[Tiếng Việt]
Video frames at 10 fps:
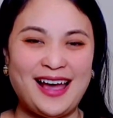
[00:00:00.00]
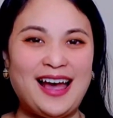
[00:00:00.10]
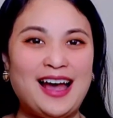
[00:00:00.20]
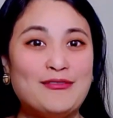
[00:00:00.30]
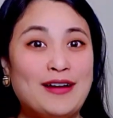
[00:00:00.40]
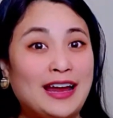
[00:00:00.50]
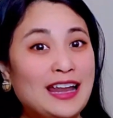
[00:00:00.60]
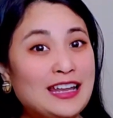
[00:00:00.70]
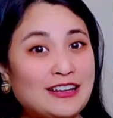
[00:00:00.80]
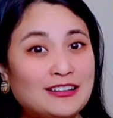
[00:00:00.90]
À, và
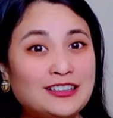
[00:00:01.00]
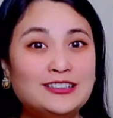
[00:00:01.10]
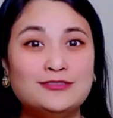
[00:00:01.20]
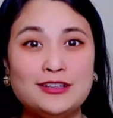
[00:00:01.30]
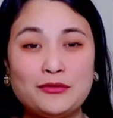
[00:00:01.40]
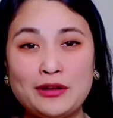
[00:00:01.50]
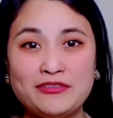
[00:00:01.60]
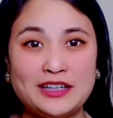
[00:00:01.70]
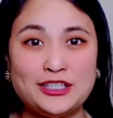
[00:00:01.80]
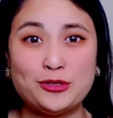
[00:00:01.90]
Khánh Linh có thưa với quý
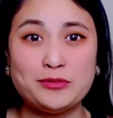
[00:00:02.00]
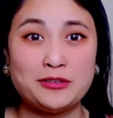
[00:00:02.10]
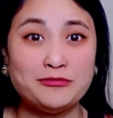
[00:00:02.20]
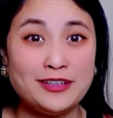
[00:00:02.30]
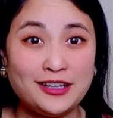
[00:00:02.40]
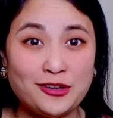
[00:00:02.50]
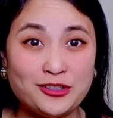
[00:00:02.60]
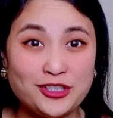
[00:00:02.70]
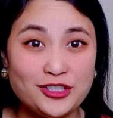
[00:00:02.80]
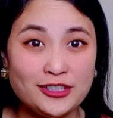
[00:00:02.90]
vị trong những
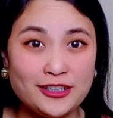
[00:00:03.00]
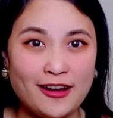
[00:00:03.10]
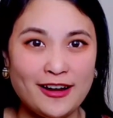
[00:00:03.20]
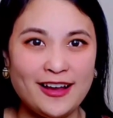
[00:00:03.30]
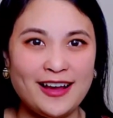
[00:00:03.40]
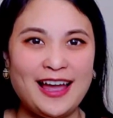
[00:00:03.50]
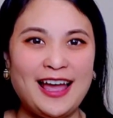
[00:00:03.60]
video trước đó đó